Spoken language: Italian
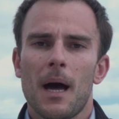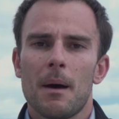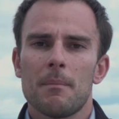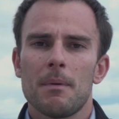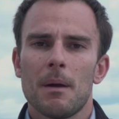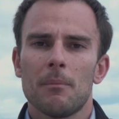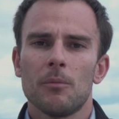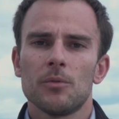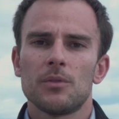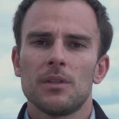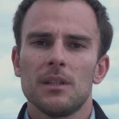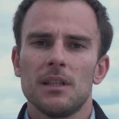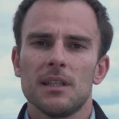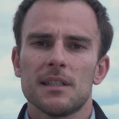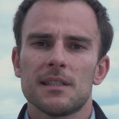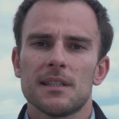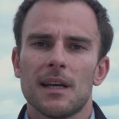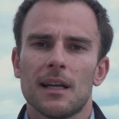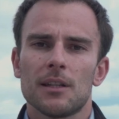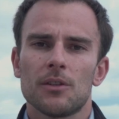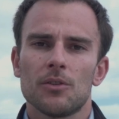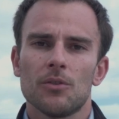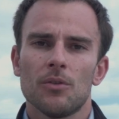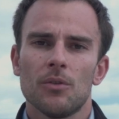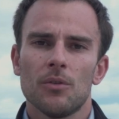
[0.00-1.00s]
abbiamo
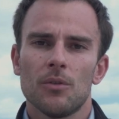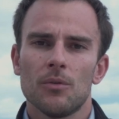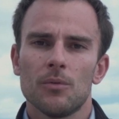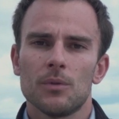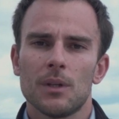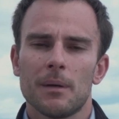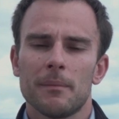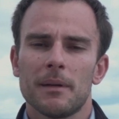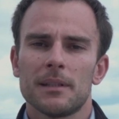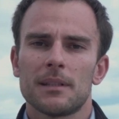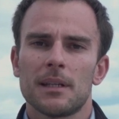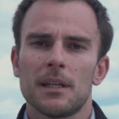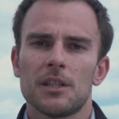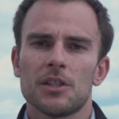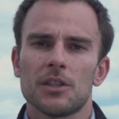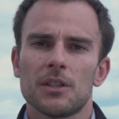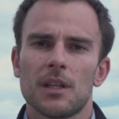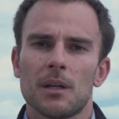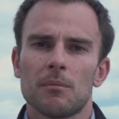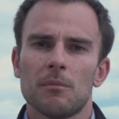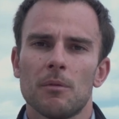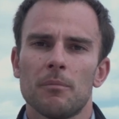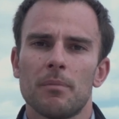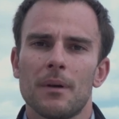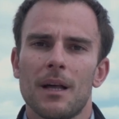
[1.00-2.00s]
utilizzato una matrice
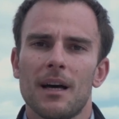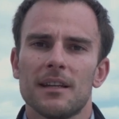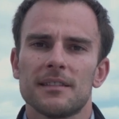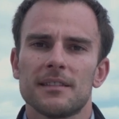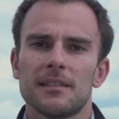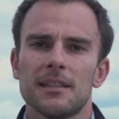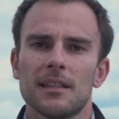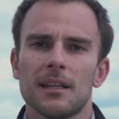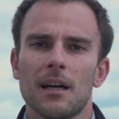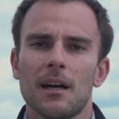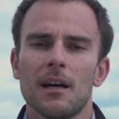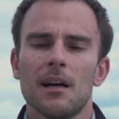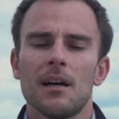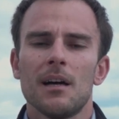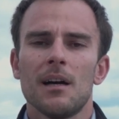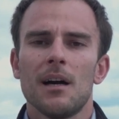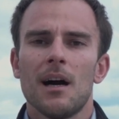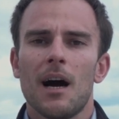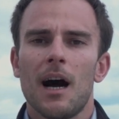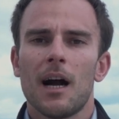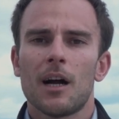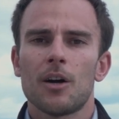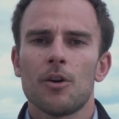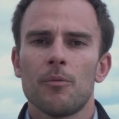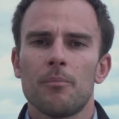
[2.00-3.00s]
termoplastica
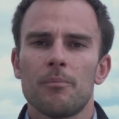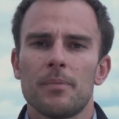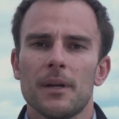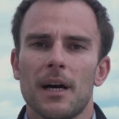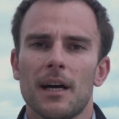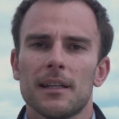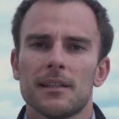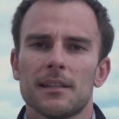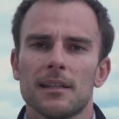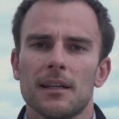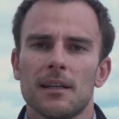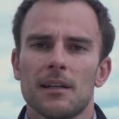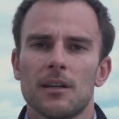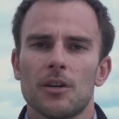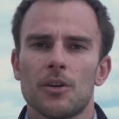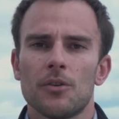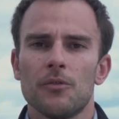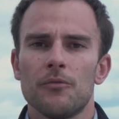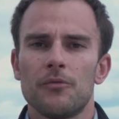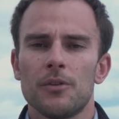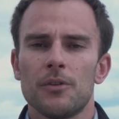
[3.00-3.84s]
accoppiata con